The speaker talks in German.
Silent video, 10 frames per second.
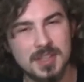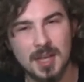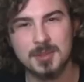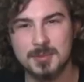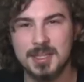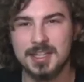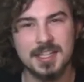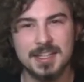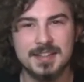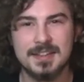die habe ich aber
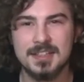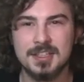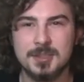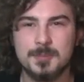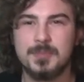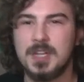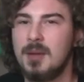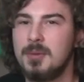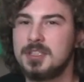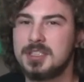leider jetzt hier nicht.
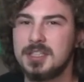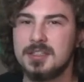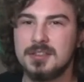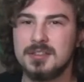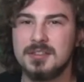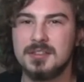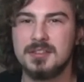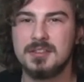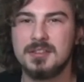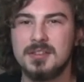Aber ich
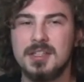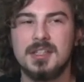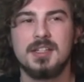denke, äh,